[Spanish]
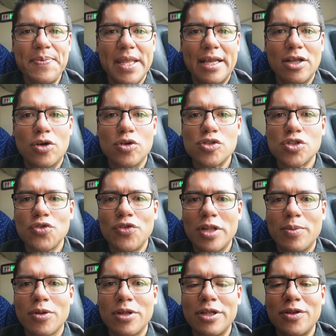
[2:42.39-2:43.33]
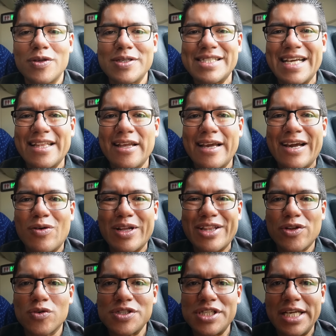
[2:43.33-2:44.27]
El costo del boleto es de
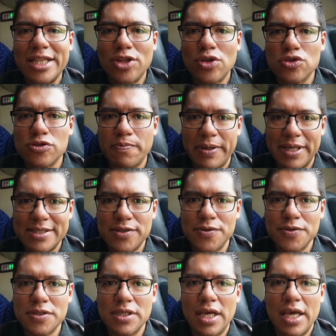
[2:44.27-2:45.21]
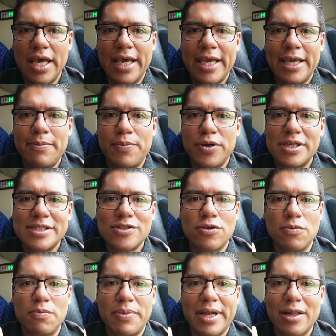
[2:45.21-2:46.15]
400 pesos y puedes
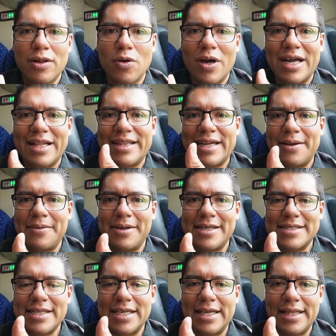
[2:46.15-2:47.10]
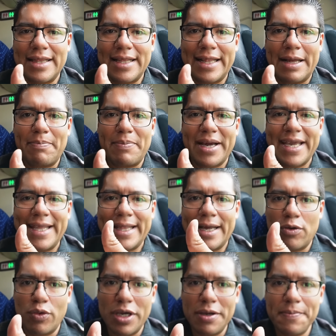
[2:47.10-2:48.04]
comprarlo a través de la página
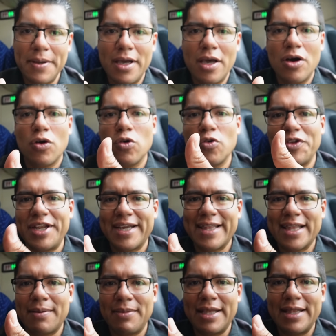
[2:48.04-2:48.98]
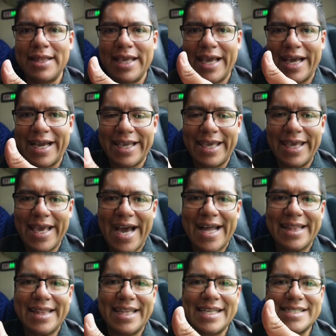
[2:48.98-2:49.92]
web o directamente aquí
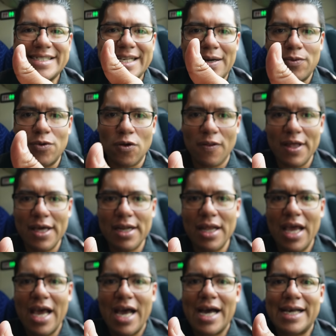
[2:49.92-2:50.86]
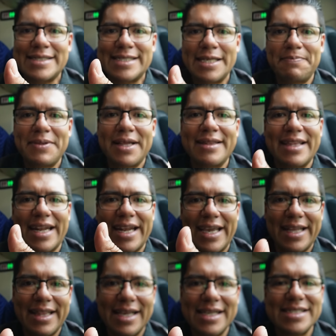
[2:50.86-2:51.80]
antes de abordar. Aceptan
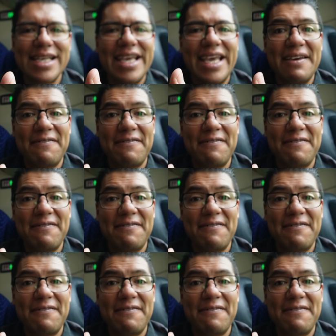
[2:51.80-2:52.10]
tarjetas y